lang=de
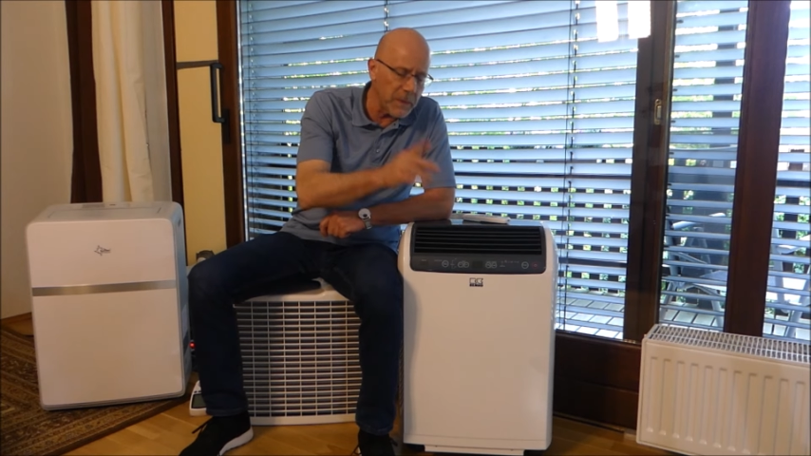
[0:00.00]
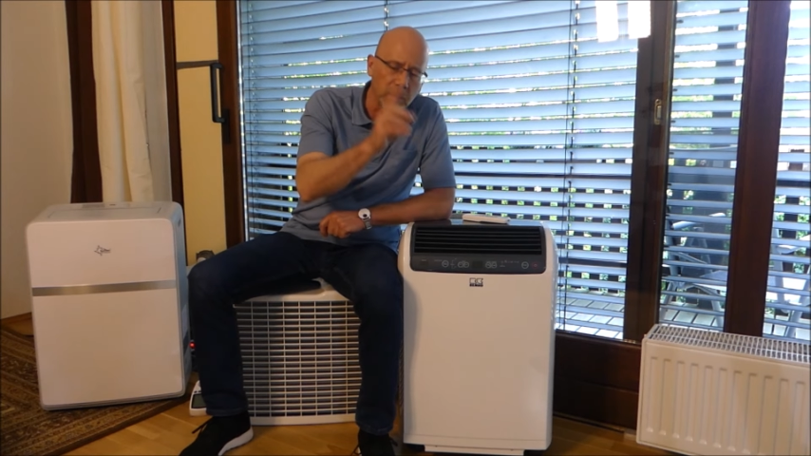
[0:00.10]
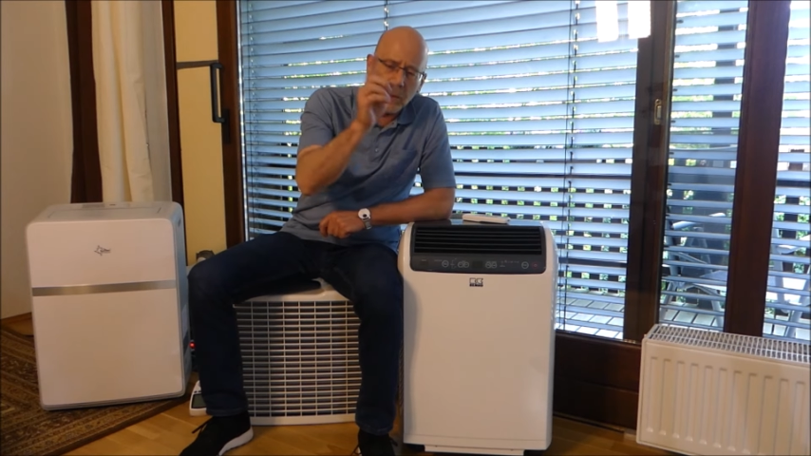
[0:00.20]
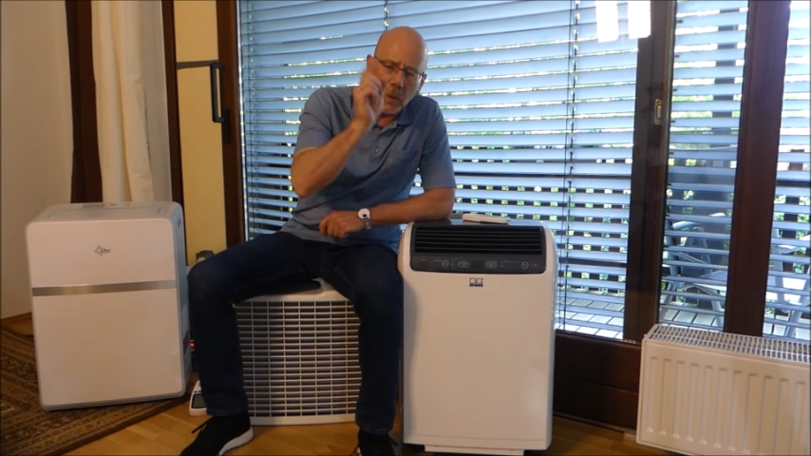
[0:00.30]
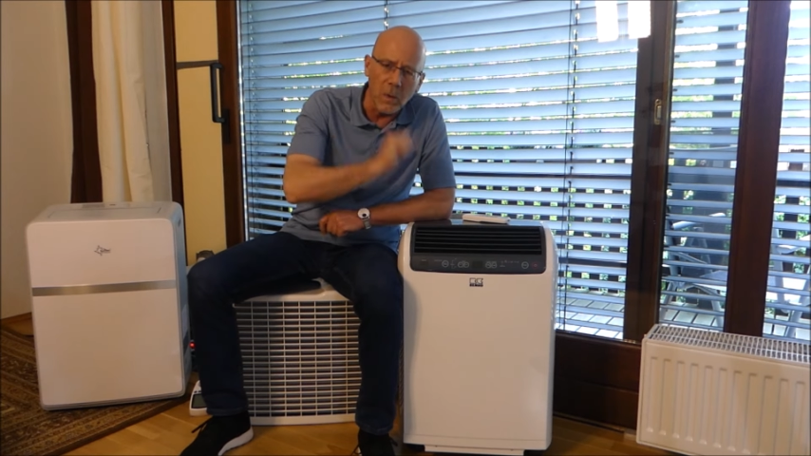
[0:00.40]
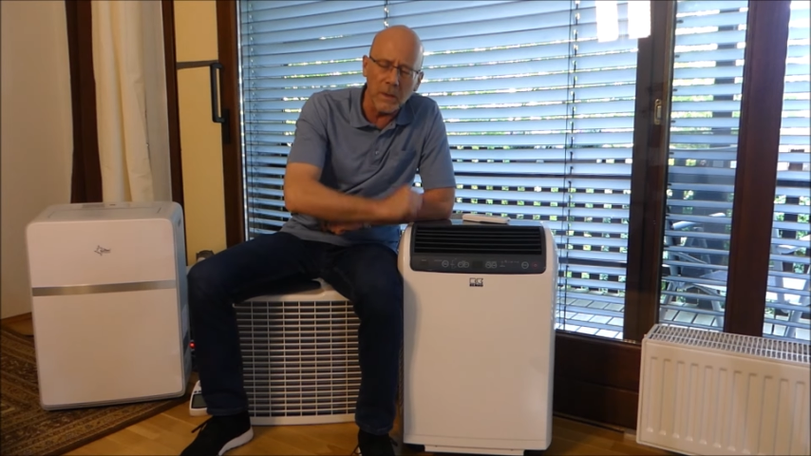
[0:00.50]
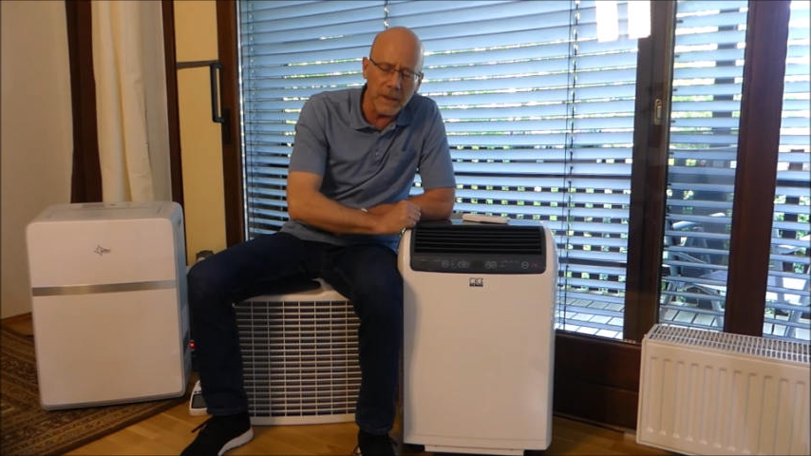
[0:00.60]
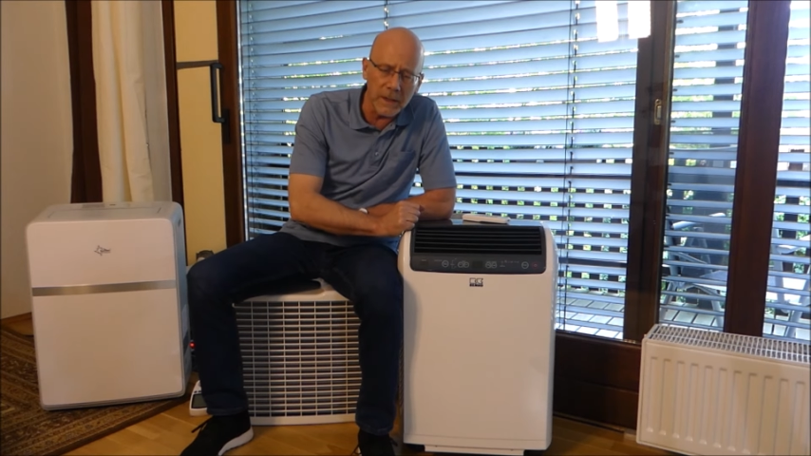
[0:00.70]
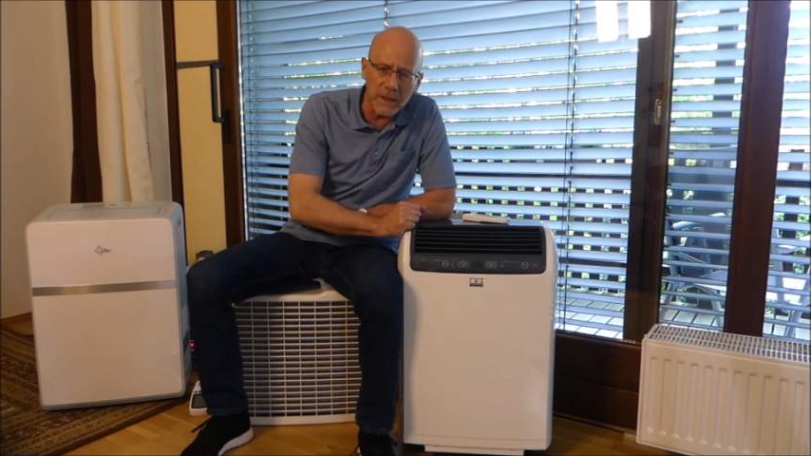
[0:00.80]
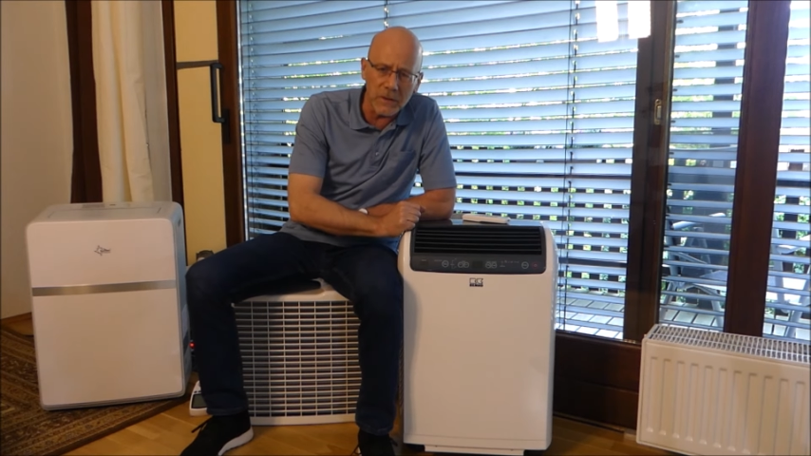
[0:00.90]
im Büro
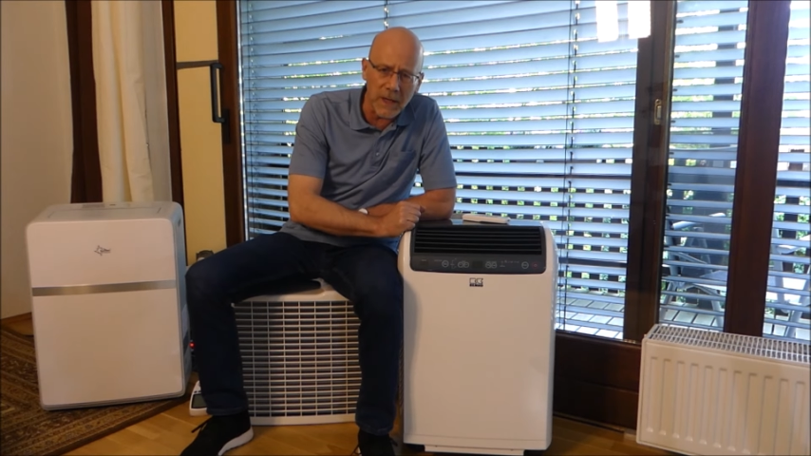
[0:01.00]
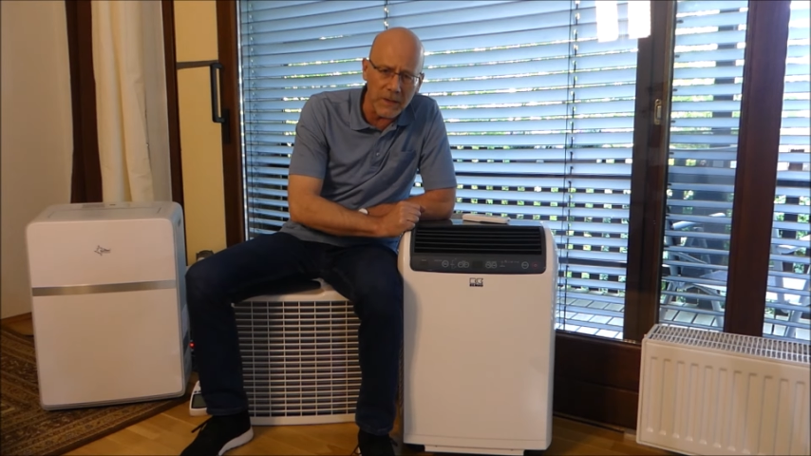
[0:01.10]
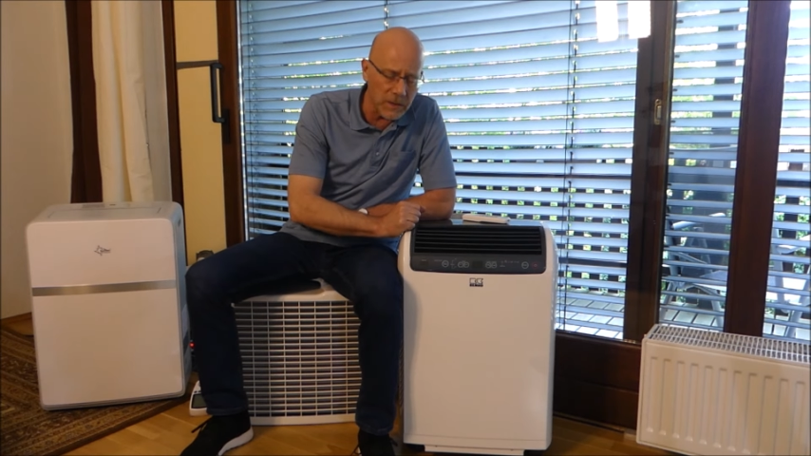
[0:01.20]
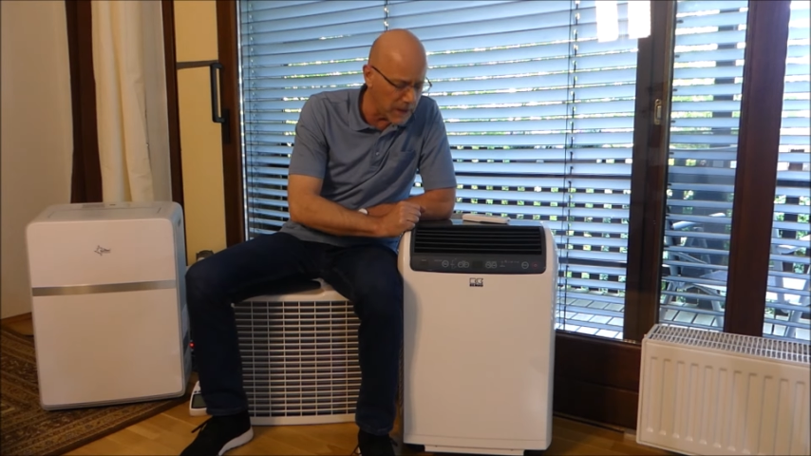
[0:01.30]
äh, das Ganze